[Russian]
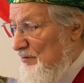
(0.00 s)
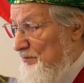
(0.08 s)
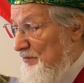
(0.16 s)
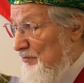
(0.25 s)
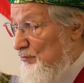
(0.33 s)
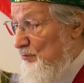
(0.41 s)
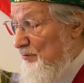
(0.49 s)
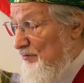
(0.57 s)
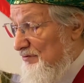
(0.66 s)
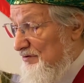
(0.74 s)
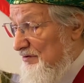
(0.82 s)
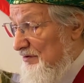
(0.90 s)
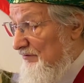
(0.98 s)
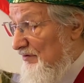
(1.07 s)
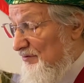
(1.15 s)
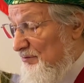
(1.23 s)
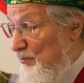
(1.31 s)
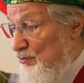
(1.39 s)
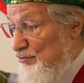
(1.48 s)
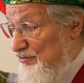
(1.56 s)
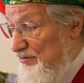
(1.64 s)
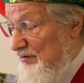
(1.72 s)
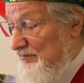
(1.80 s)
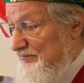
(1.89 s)
придумывать
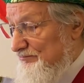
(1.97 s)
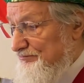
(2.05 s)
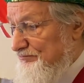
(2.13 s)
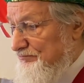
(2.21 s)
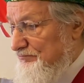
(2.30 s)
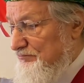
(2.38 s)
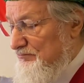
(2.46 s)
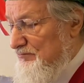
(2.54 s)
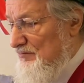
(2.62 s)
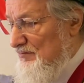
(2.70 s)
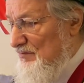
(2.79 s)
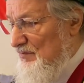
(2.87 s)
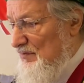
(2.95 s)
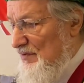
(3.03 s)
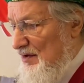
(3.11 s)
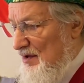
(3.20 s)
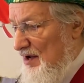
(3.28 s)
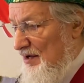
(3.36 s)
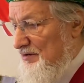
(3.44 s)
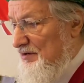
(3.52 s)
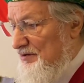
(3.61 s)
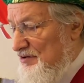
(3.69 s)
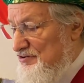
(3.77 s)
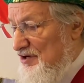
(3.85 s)
невозможно. Она
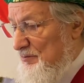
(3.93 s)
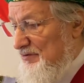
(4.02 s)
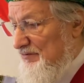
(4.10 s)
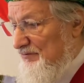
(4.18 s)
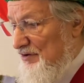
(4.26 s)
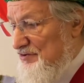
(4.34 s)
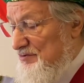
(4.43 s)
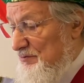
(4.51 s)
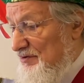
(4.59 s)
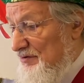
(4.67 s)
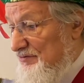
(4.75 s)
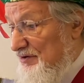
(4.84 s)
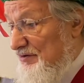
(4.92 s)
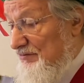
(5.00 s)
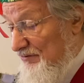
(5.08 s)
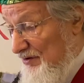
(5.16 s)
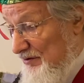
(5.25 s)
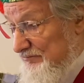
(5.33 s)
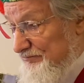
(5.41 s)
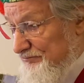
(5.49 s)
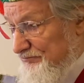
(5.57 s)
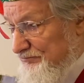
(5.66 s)
должна быть в нашем естестве –